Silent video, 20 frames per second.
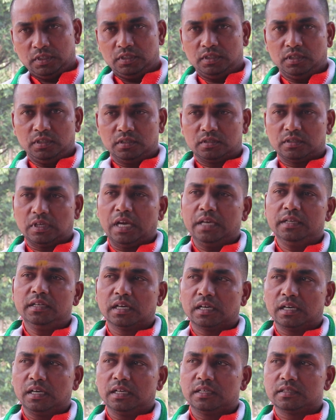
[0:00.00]
ఈ
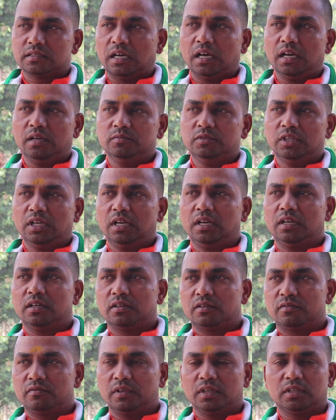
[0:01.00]
అయిన కాడికి సహాయం
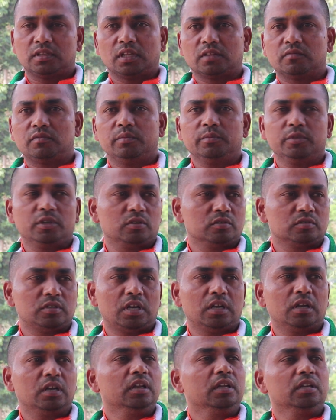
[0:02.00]
చేయాలనేటువంటి తత్వం ఈ
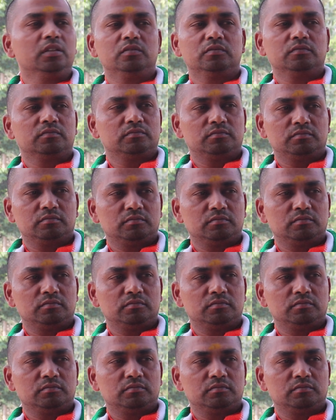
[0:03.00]
రోజులలో లేదు